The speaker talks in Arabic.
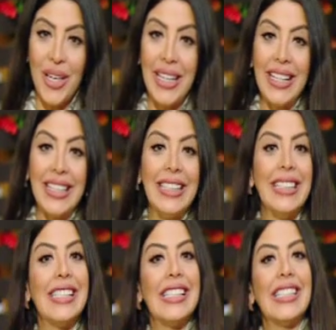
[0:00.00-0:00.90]
ورجعنا
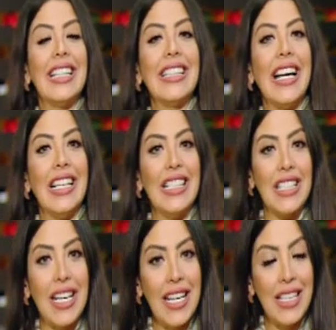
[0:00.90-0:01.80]
تاني يا ستات
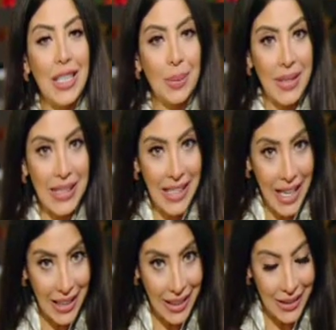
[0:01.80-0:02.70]
علشان نبتدي
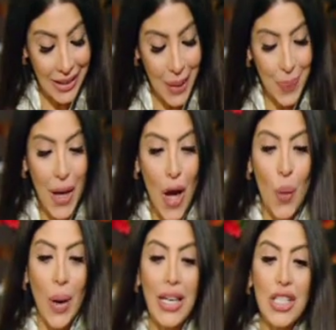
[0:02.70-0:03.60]
حلقتنا
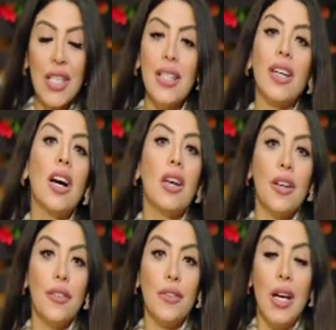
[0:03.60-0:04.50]
وعلشان
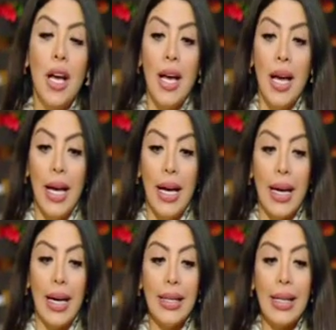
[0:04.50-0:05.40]
نعرف
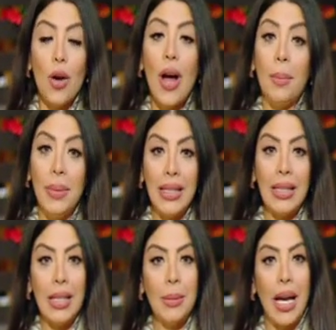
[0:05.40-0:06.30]
احنا لو
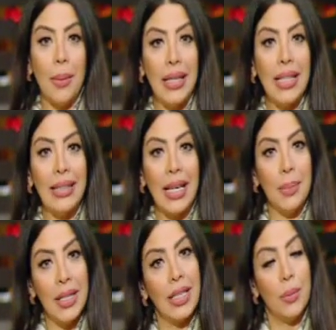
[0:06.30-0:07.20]
حبينا نعمل عملية
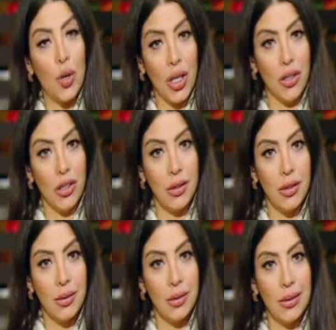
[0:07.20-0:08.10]
تجميد
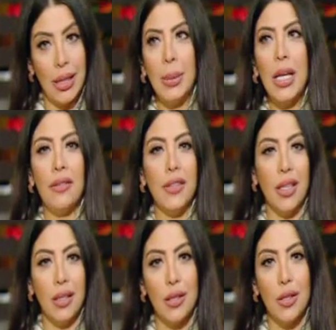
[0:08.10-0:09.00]
البويضات نعملها
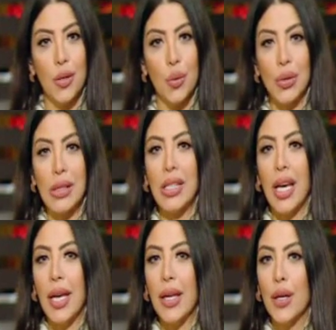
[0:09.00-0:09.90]
فين
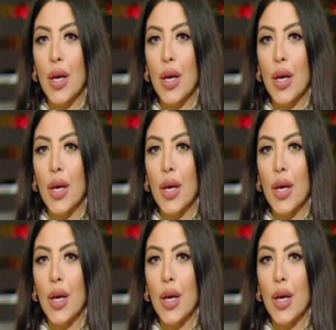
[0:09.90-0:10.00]
وازاي